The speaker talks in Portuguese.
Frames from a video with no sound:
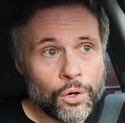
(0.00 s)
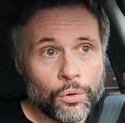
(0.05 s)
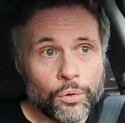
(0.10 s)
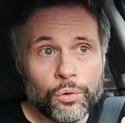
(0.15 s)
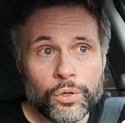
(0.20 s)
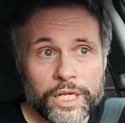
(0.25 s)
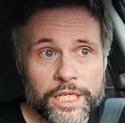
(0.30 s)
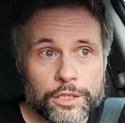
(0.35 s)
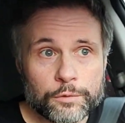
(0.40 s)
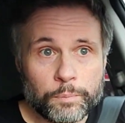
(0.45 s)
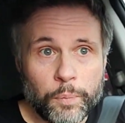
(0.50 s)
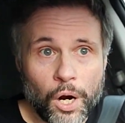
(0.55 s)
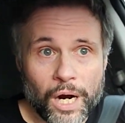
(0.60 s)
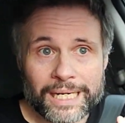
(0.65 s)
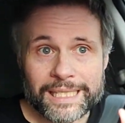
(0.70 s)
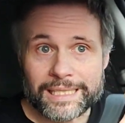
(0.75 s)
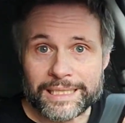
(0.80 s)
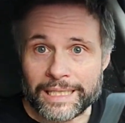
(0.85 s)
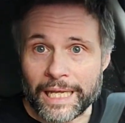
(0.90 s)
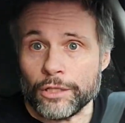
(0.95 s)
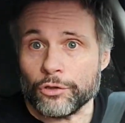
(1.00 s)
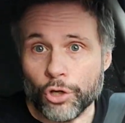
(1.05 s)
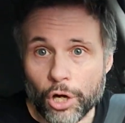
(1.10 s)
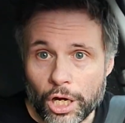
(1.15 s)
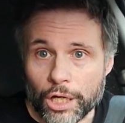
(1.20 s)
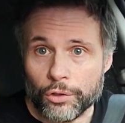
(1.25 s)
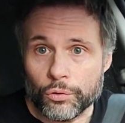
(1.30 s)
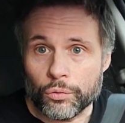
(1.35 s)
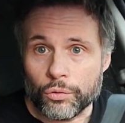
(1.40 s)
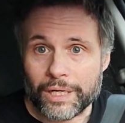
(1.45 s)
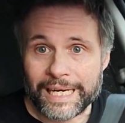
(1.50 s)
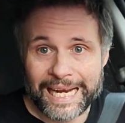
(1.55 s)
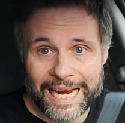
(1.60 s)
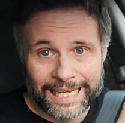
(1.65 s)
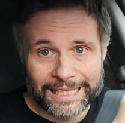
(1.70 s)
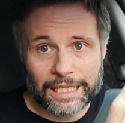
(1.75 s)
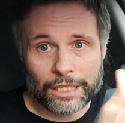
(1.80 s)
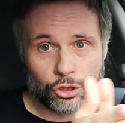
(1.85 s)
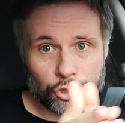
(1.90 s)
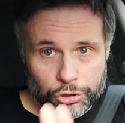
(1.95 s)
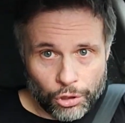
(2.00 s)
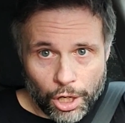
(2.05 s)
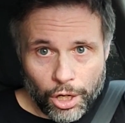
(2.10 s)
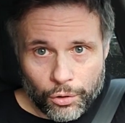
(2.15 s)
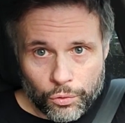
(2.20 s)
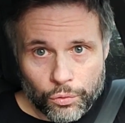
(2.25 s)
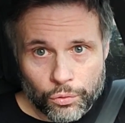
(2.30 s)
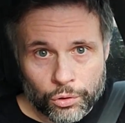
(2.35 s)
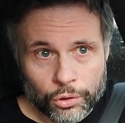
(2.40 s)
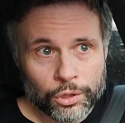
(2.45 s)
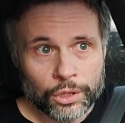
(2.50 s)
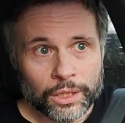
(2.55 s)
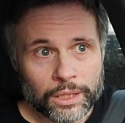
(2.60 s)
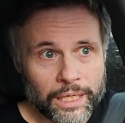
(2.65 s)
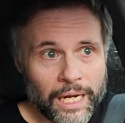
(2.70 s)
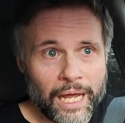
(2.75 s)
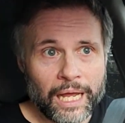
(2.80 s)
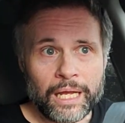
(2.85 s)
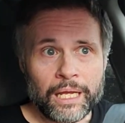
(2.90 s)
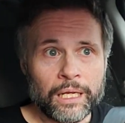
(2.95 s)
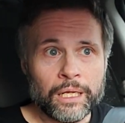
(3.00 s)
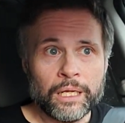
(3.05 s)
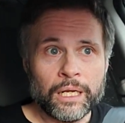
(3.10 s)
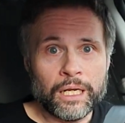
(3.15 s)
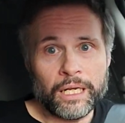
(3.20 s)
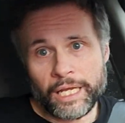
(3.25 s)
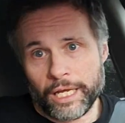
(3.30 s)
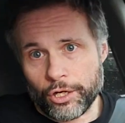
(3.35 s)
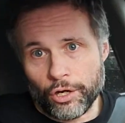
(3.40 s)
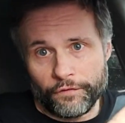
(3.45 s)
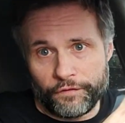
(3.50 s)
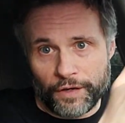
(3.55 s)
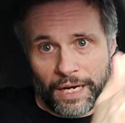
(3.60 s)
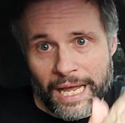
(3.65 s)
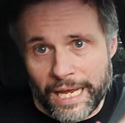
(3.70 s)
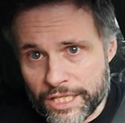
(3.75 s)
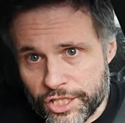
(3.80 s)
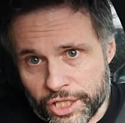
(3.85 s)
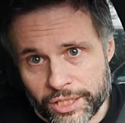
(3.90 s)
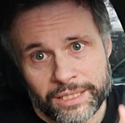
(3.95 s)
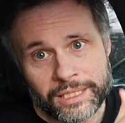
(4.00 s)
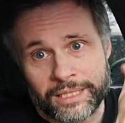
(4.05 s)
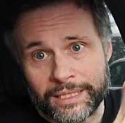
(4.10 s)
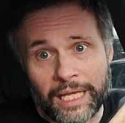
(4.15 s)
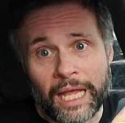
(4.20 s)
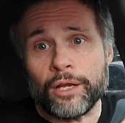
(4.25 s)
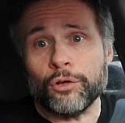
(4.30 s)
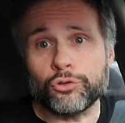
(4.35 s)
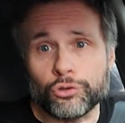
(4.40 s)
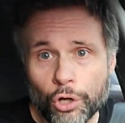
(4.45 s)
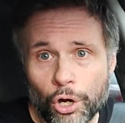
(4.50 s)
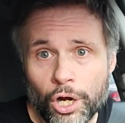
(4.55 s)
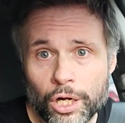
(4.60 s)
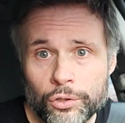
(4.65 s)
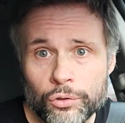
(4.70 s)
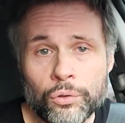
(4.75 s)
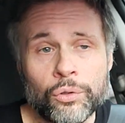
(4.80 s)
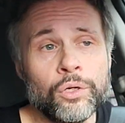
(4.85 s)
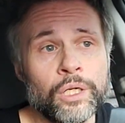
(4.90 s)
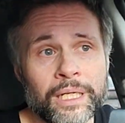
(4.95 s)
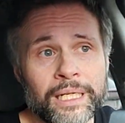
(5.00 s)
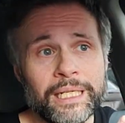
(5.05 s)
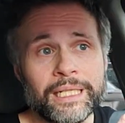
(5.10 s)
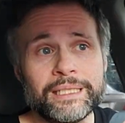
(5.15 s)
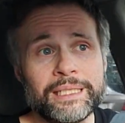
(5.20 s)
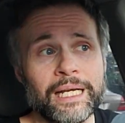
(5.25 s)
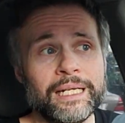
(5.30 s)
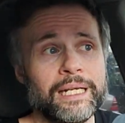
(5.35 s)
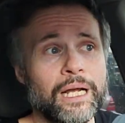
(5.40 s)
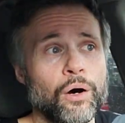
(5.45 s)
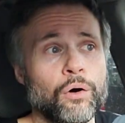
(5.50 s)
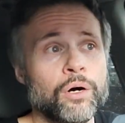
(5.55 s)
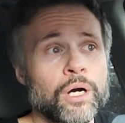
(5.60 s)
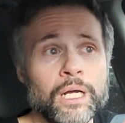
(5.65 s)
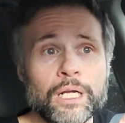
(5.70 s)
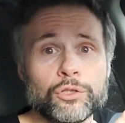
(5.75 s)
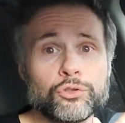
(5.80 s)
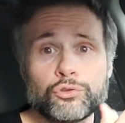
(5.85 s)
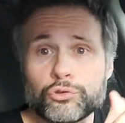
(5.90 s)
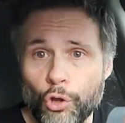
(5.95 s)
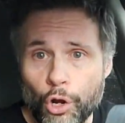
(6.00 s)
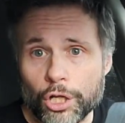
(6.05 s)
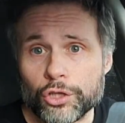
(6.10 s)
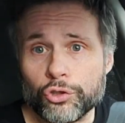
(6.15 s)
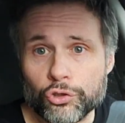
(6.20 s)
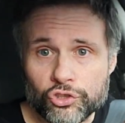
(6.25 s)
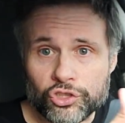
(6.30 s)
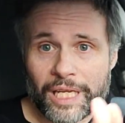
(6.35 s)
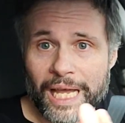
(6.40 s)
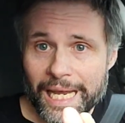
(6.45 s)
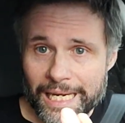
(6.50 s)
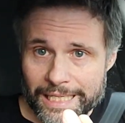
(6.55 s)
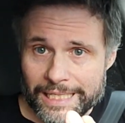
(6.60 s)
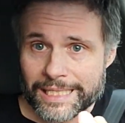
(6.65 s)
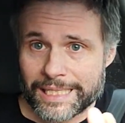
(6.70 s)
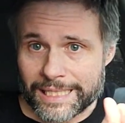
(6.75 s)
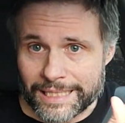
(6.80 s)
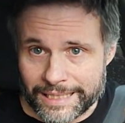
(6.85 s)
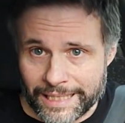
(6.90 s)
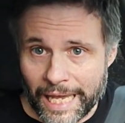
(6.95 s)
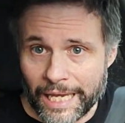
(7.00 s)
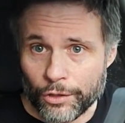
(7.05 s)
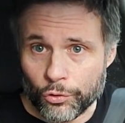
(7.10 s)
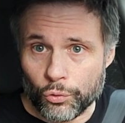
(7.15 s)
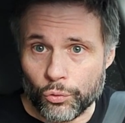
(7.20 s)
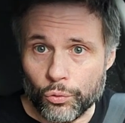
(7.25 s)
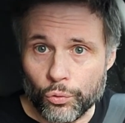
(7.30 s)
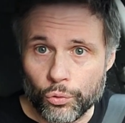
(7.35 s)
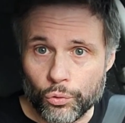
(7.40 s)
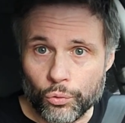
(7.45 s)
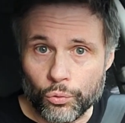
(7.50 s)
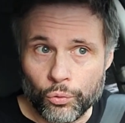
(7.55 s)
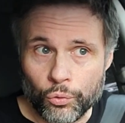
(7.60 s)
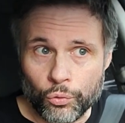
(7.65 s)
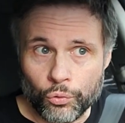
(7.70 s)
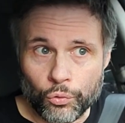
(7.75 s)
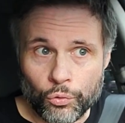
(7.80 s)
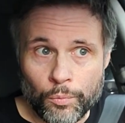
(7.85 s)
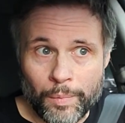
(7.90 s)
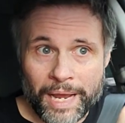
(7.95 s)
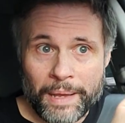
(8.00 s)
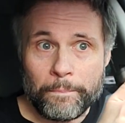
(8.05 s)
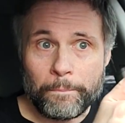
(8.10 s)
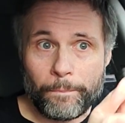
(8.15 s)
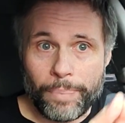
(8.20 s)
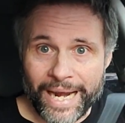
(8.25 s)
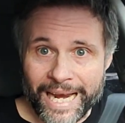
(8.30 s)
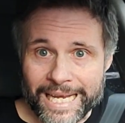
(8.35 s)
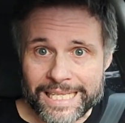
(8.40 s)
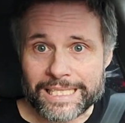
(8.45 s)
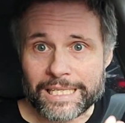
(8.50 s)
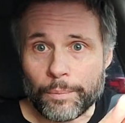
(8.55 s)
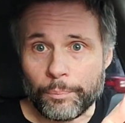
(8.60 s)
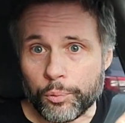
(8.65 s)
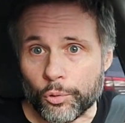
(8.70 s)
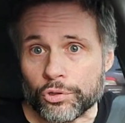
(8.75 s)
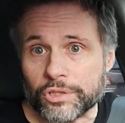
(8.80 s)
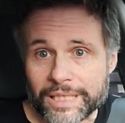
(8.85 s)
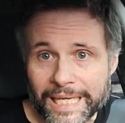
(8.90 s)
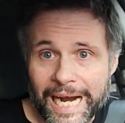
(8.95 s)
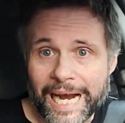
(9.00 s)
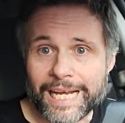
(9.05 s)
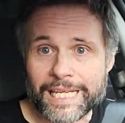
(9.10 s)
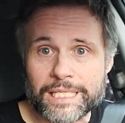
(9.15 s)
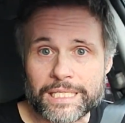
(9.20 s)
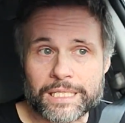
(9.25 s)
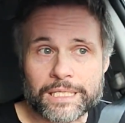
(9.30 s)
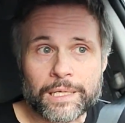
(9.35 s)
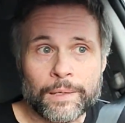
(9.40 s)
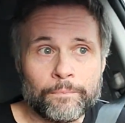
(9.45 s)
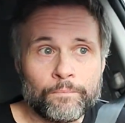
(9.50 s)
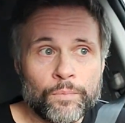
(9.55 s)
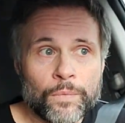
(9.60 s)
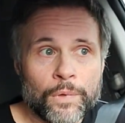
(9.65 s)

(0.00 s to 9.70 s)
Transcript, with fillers: O esportes tem dono. Cada jogo, né? League of Legends tem o dono, entendeu? Todos eles têm o, o, uma empresa por trás.